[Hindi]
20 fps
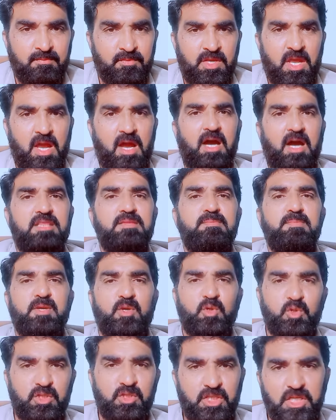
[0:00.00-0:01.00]
कि आदमी
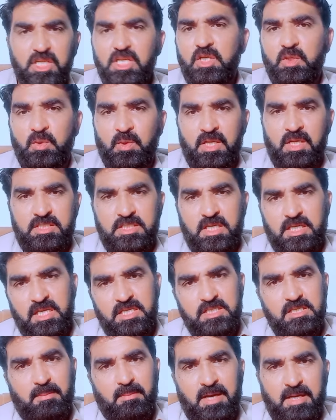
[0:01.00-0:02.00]
को डीट होना
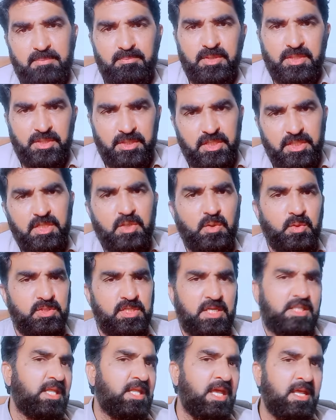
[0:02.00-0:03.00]
चाहिए जब आदमी डीट हो
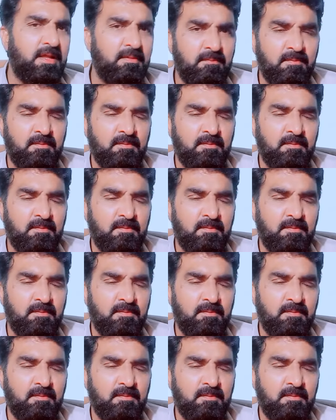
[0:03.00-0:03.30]
जाता है